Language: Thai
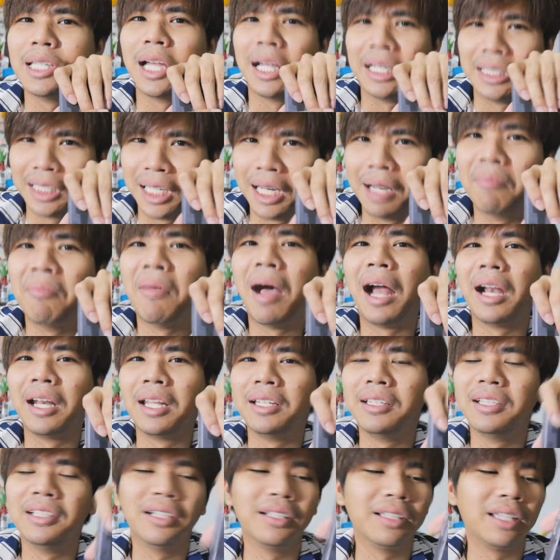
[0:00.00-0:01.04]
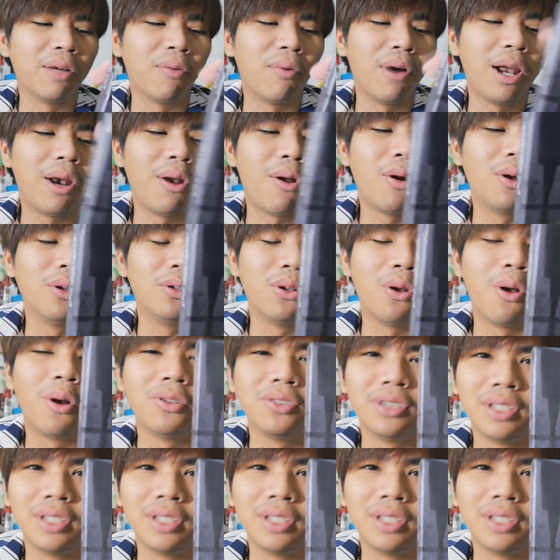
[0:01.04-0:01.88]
อาจจะลำบากนิดนึงแต่ว่าลองลอง